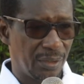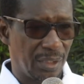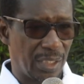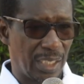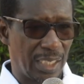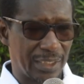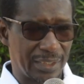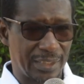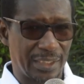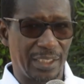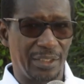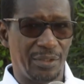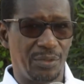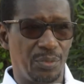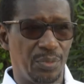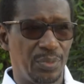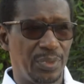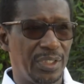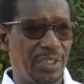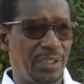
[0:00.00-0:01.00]
À
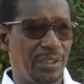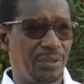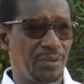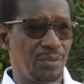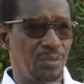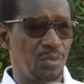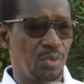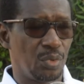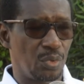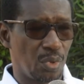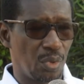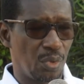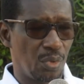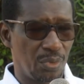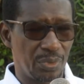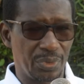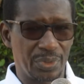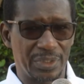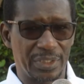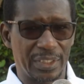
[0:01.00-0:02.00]
Saint-Louis, tout au
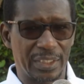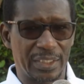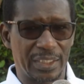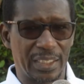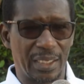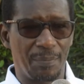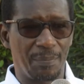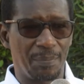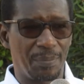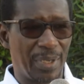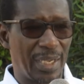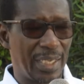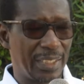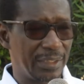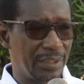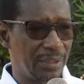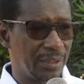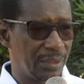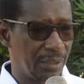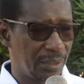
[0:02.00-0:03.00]
long de cette
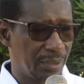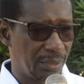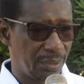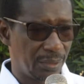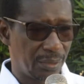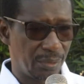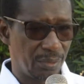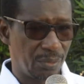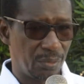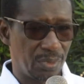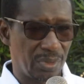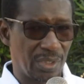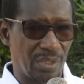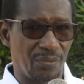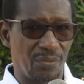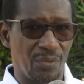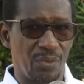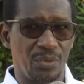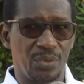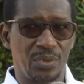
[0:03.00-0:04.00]
campagne, nous
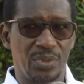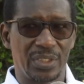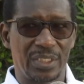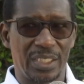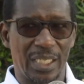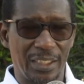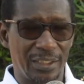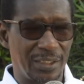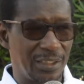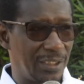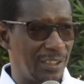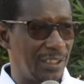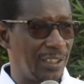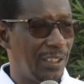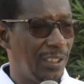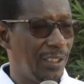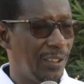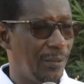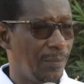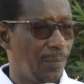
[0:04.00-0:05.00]
avons
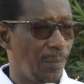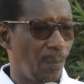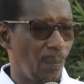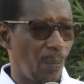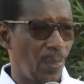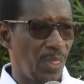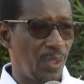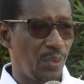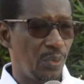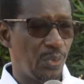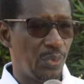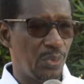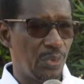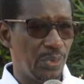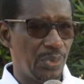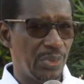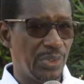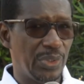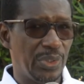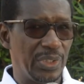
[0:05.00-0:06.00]
senti
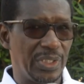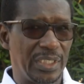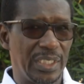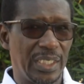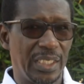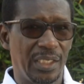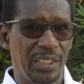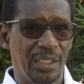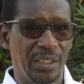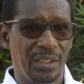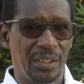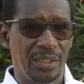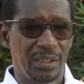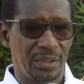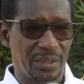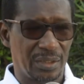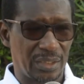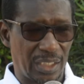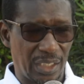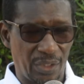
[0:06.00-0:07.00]
une unité
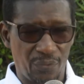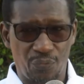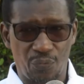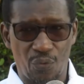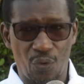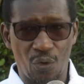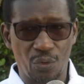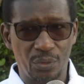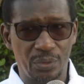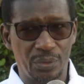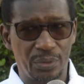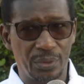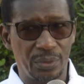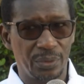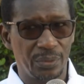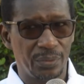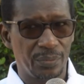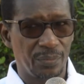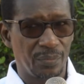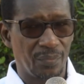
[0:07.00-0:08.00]
très
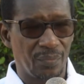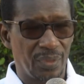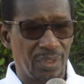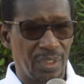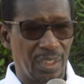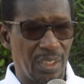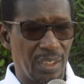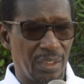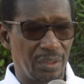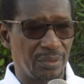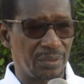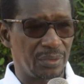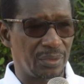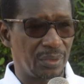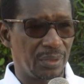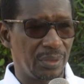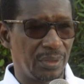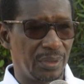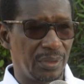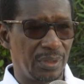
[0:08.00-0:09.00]
forte
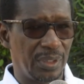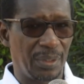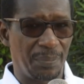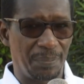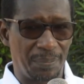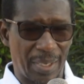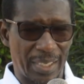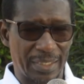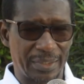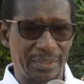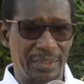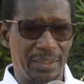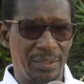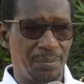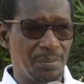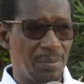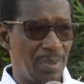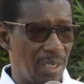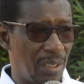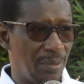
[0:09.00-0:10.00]
entre les partis
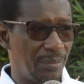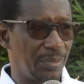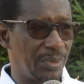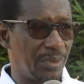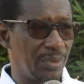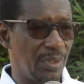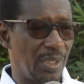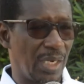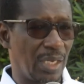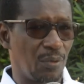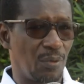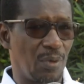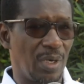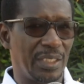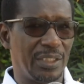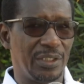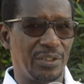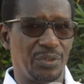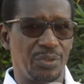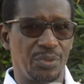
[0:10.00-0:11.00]
membres de la
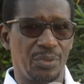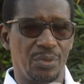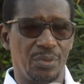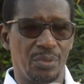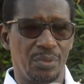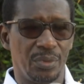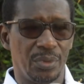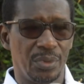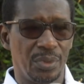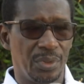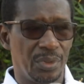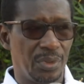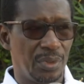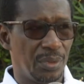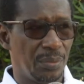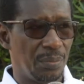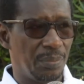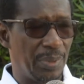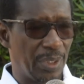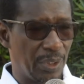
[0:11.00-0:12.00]
coalition
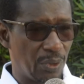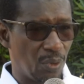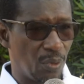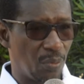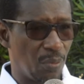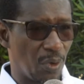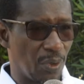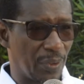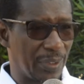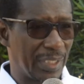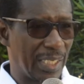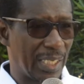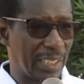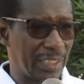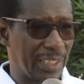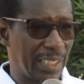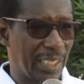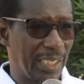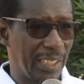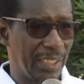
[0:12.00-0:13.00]
Benno
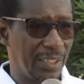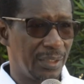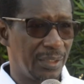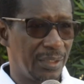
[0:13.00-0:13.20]
bokayakar